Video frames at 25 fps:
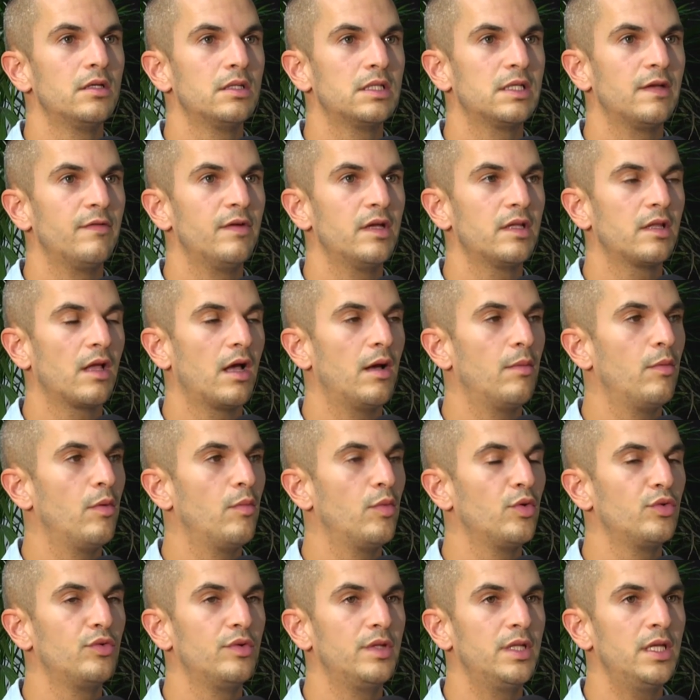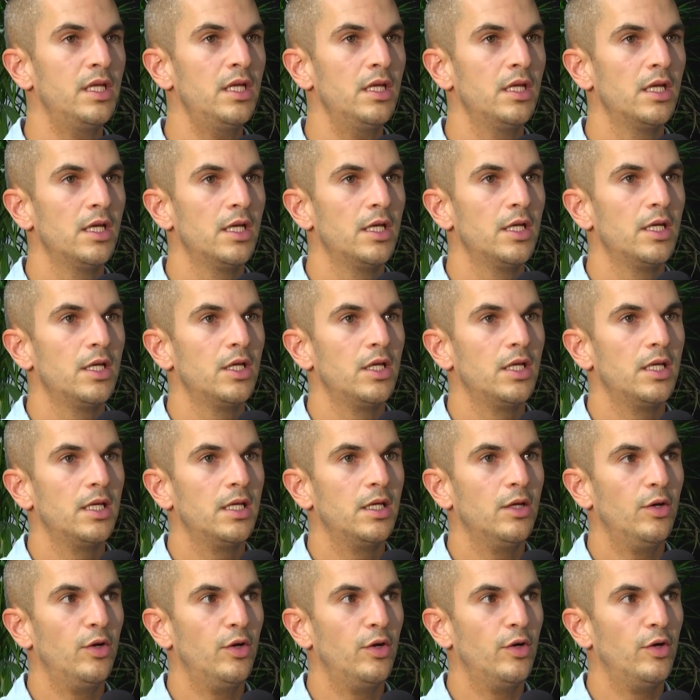mhm. ça va être à un moment donné.
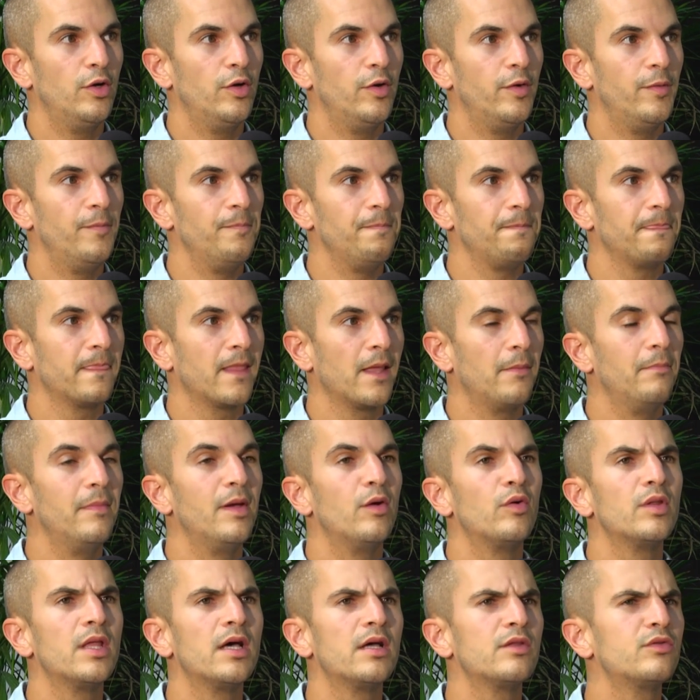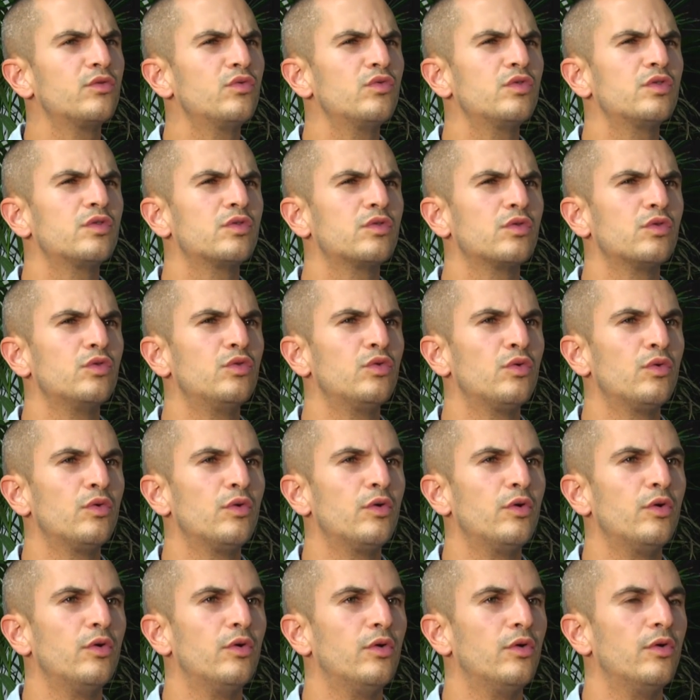Euh, mais on a tous ce
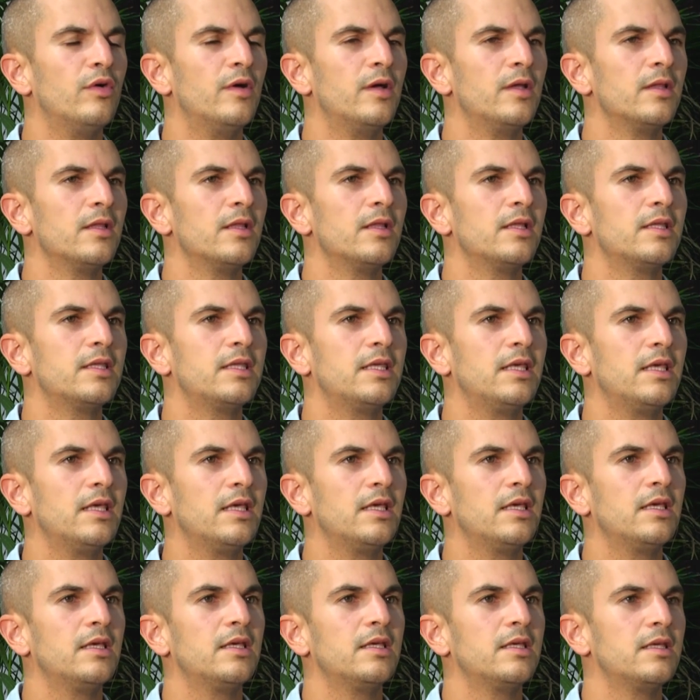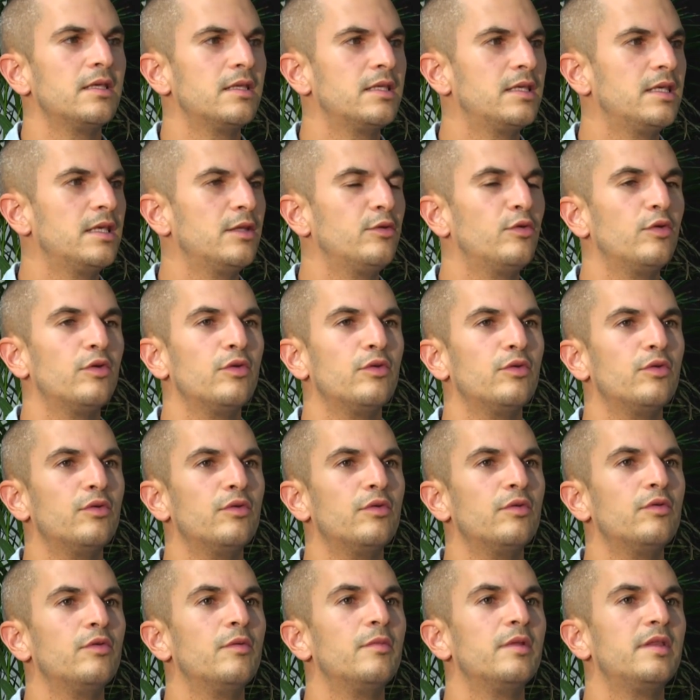don euh, qui est, qui est
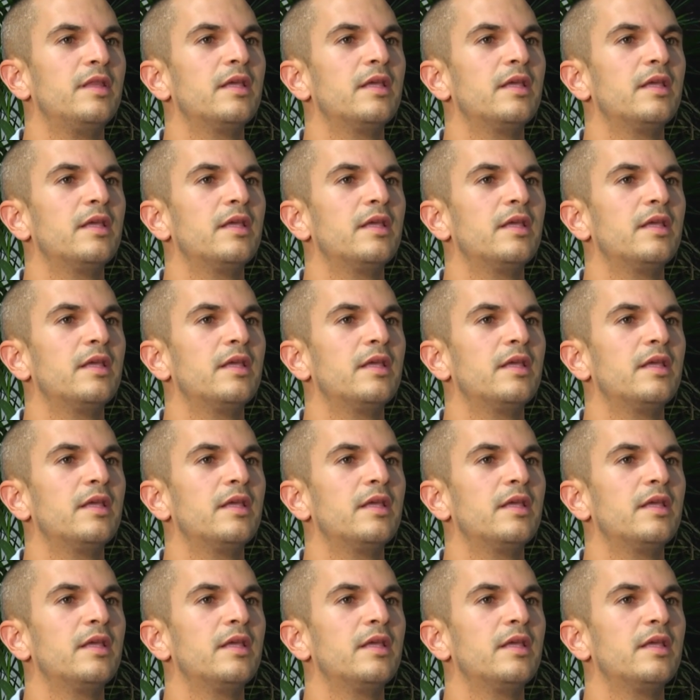de, de,